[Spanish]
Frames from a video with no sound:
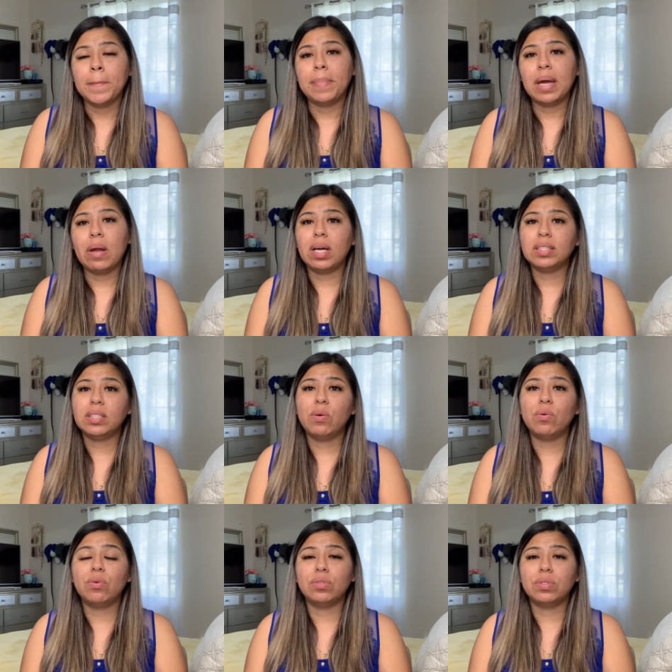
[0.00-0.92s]
Pero hace
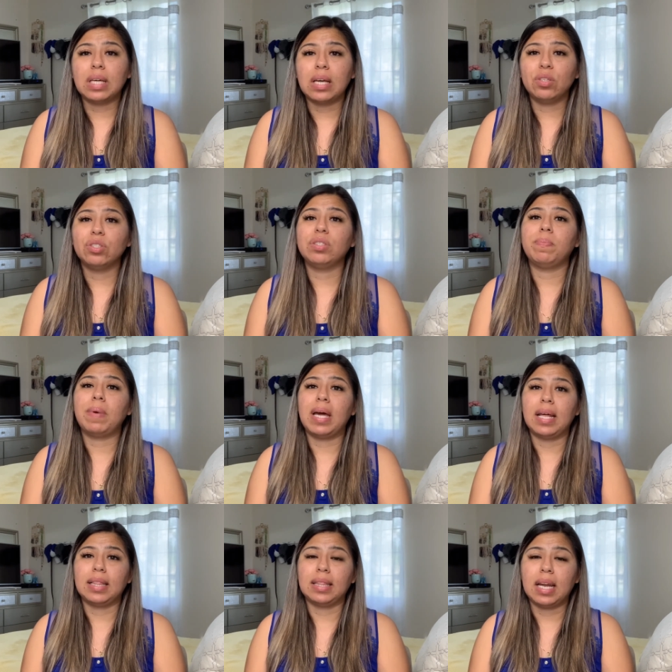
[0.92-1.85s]
unos años
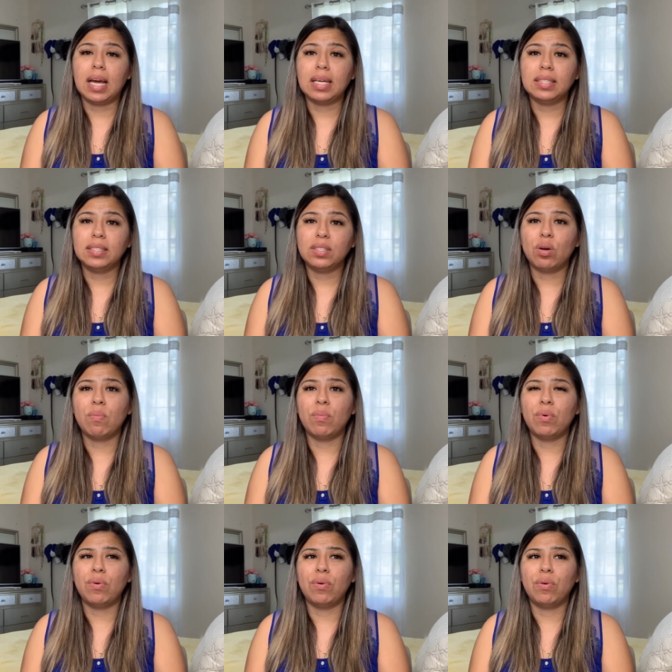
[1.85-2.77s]
para atrás,
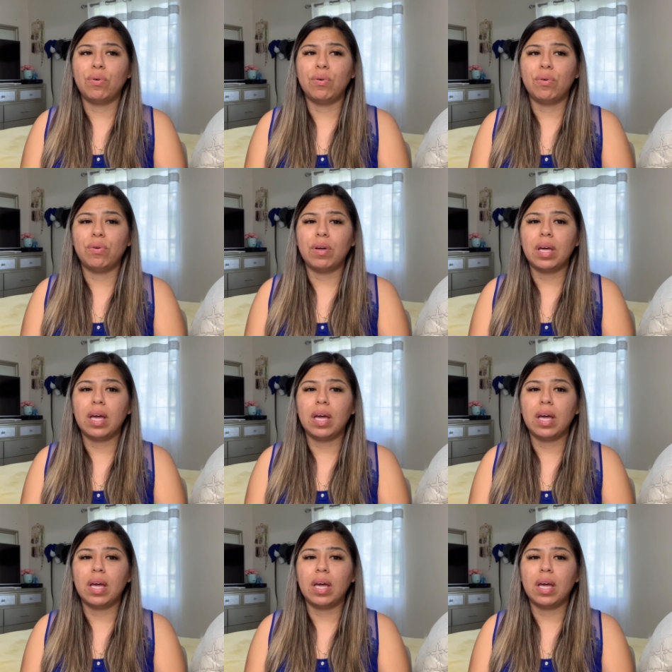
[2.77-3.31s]
como